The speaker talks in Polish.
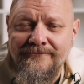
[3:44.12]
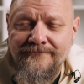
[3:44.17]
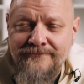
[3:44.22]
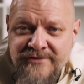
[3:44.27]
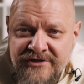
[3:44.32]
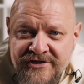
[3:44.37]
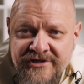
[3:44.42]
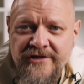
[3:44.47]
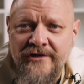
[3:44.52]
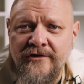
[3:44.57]

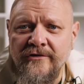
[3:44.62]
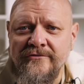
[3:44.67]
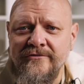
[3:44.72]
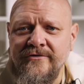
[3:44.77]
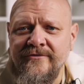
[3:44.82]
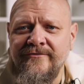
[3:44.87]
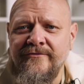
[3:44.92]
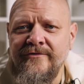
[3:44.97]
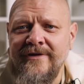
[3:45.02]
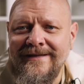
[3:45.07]

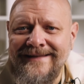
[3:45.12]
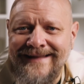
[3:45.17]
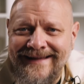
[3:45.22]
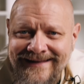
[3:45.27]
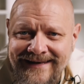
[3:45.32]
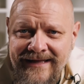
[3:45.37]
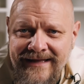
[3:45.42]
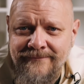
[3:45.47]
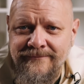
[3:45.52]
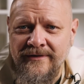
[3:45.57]
przygotowuje
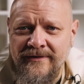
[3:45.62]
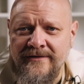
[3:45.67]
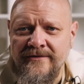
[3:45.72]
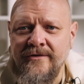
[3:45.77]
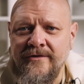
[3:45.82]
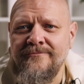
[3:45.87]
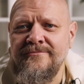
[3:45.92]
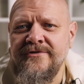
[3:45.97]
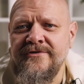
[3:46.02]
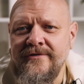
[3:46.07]
najlepiej
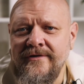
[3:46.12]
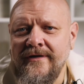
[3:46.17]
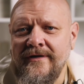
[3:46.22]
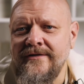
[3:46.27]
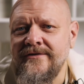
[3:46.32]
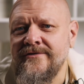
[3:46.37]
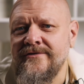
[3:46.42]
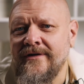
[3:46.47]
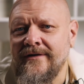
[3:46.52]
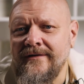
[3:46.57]
do
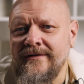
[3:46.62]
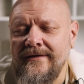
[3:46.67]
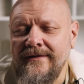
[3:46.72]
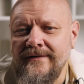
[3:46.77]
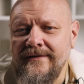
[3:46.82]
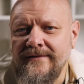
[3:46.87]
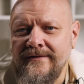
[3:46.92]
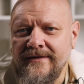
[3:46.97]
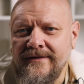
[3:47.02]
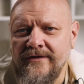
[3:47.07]
przyjęcia
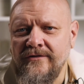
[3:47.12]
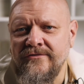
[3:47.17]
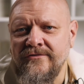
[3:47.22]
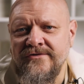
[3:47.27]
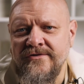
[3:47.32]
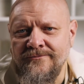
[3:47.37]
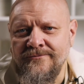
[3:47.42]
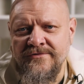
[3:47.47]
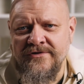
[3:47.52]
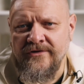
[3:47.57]
tego,
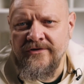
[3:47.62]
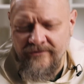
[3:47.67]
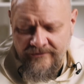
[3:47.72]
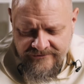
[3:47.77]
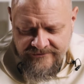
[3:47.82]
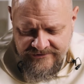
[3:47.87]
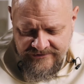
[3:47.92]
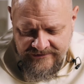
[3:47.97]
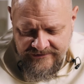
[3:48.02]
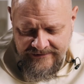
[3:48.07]
co
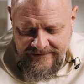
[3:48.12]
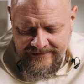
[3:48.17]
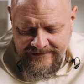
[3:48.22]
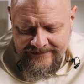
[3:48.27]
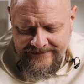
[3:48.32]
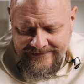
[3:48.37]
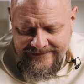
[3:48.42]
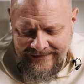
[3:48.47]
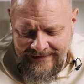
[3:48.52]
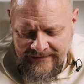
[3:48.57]
przychodzi
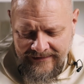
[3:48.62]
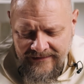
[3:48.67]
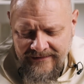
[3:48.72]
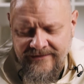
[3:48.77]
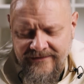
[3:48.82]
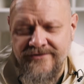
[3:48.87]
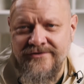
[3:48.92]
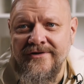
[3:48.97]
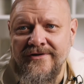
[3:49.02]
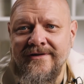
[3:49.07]

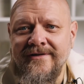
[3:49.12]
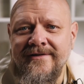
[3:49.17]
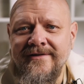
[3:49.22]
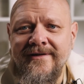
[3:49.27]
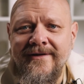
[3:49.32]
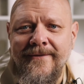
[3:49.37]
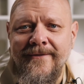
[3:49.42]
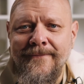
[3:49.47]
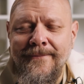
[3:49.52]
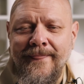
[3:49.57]
nagle. Jeżeli
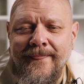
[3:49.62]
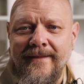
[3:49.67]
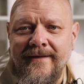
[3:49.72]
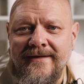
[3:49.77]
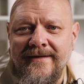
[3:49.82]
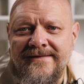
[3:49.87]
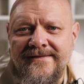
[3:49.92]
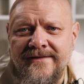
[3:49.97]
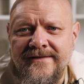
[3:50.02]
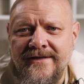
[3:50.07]

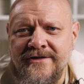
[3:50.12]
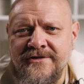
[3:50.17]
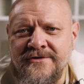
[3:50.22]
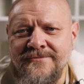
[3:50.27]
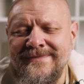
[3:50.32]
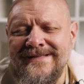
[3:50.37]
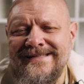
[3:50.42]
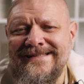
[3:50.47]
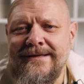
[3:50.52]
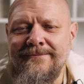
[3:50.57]

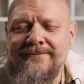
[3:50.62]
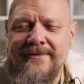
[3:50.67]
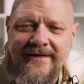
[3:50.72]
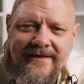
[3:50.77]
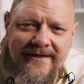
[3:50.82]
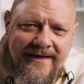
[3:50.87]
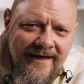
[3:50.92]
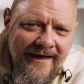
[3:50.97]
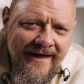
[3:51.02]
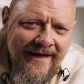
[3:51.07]
jesteśmy
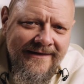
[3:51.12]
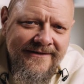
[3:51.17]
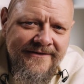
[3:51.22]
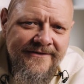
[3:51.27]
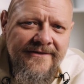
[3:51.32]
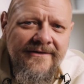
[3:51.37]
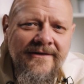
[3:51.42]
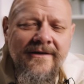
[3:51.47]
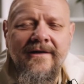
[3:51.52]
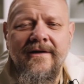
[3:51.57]

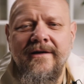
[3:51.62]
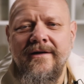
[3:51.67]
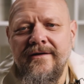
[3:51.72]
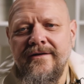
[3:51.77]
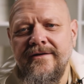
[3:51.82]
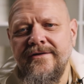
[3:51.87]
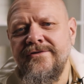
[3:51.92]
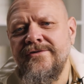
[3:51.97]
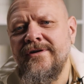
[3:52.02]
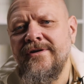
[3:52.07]
zabiegani,
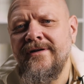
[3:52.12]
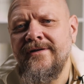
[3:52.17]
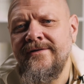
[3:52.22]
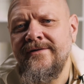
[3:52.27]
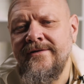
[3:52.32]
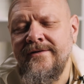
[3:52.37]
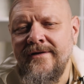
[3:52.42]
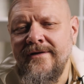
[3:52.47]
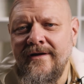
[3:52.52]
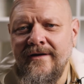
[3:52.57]

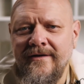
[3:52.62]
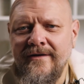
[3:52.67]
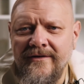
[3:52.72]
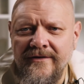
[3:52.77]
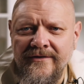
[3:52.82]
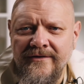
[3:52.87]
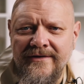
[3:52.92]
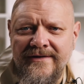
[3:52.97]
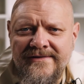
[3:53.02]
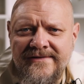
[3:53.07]
jeżeli
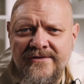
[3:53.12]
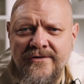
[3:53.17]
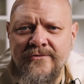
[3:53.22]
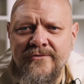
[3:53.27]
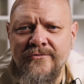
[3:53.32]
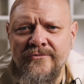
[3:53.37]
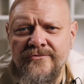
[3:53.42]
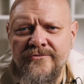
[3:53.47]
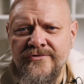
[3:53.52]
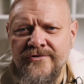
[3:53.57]
e, jest
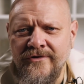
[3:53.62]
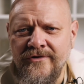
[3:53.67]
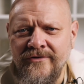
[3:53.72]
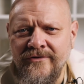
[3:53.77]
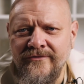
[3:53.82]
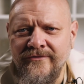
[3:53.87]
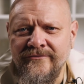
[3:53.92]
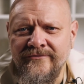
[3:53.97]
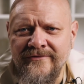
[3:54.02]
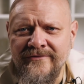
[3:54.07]

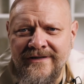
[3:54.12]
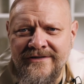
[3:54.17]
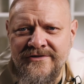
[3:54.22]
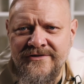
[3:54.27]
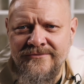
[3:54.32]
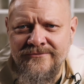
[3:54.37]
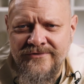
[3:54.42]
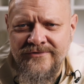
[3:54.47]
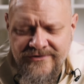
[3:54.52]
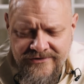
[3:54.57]
dużo w
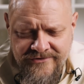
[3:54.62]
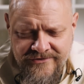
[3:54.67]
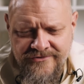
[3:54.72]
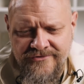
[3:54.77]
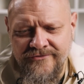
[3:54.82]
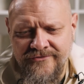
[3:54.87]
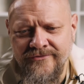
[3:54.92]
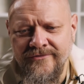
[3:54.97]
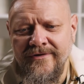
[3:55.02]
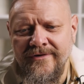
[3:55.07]
naszym
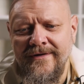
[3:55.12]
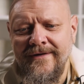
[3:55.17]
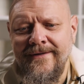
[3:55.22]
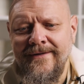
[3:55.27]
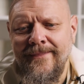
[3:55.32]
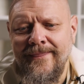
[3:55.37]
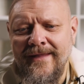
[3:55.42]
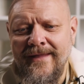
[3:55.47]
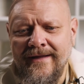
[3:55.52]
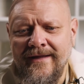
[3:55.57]
życiu
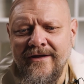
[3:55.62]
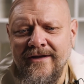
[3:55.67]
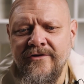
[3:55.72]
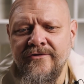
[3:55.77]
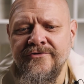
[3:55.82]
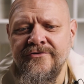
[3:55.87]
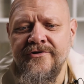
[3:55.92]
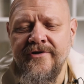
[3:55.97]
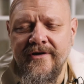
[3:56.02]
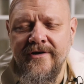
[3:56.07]

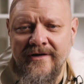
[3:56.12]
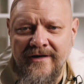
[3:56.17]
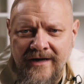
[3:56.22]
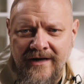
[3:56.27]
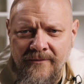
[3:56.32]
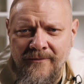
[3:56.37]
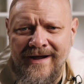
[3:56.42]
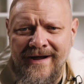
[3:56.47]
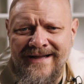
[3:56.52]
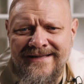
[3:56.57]
jakiegoś
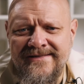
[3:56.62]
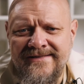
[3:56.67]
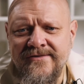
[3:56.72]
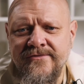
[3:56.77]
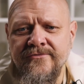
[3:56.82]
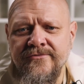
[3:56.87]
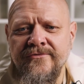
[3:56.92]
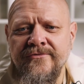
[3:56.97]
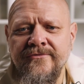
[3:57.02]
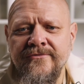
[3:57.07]

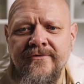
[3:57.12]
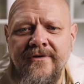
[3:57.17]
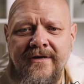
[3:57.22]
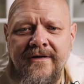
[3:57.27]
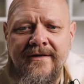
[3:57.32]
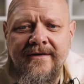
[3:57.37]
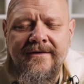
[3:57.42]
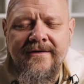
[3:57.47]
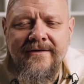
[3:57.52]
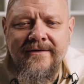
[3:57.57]
hałasu,
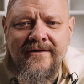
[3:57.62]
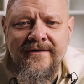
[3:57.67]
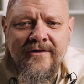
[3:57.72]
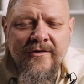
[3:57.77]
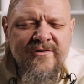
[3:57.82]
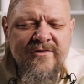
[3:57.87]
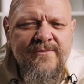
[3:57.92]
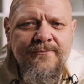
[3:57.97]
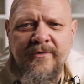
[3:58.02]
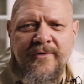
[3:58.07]
e,
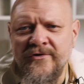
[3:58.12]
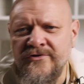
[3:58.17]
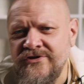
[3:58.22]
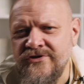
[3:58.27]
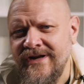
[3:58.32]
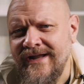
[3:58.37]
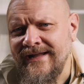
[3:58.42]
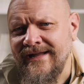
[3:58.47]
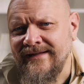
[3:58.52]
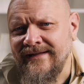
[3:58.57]

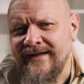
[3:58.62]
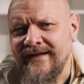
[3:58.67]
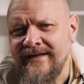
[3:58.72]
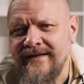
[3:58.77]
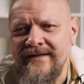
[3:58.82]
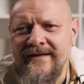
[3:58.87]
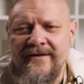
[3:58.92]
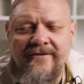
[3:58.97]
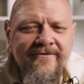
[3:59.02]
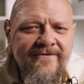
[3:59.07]
rozproszenia,
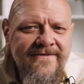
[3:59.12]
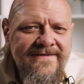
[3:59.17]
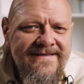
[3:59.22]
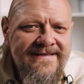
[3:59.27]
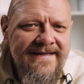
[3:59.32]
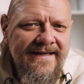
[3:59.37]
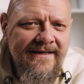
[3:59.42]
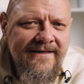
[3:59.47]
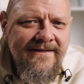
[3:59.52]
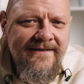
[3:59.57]

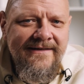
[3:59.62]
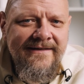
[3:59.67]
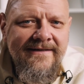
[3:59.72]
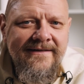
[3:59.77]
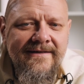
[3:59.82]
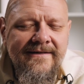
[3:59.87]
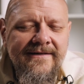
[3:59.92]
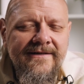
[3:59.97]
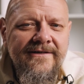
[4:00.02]
wcale